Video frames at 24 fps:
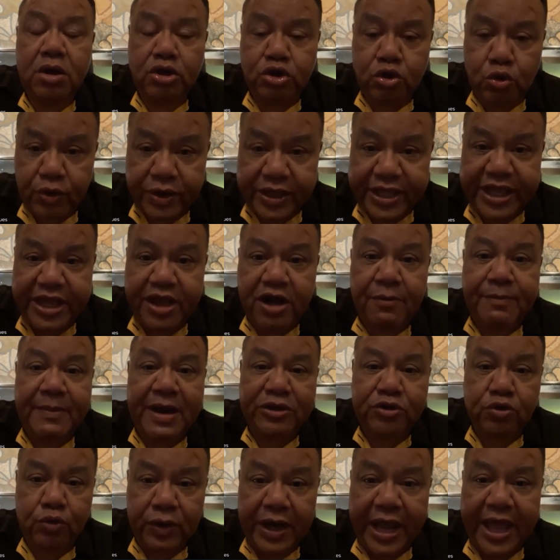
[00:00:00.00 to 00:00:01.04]
ก็ถูกเขี่ยออก
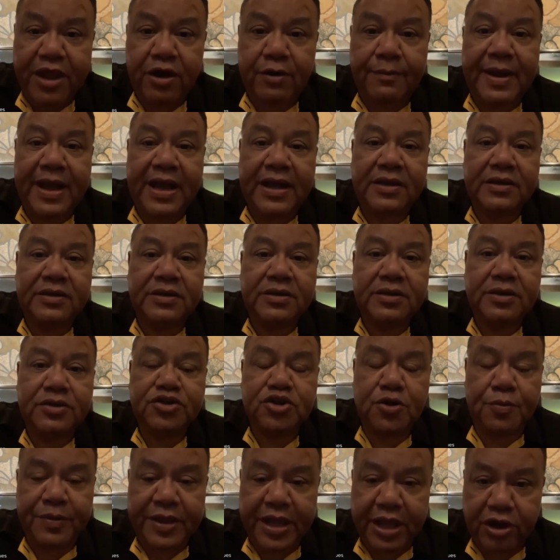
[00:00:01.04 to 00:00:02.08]
มาถูกไล่ออกมา
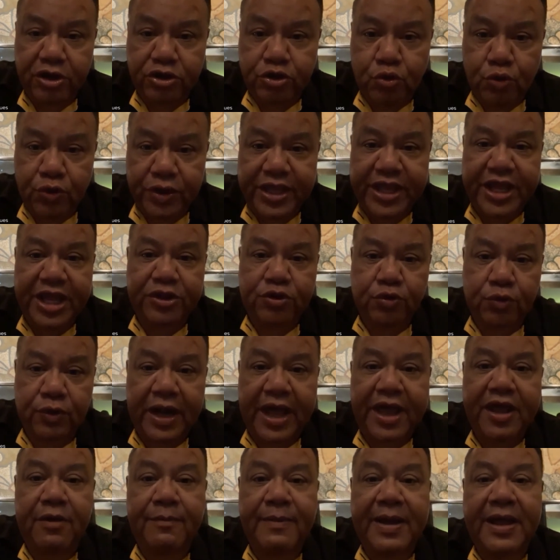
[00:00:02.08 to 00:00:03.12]
สมคิดก็ถูกเขี่ยถู
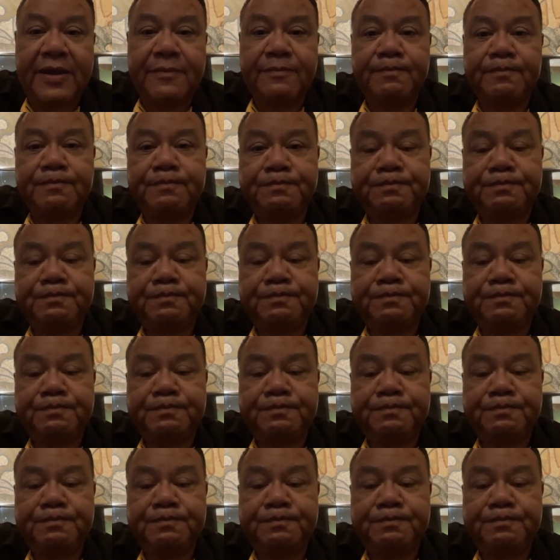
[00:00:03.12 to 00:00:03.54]
กไล่ออกมา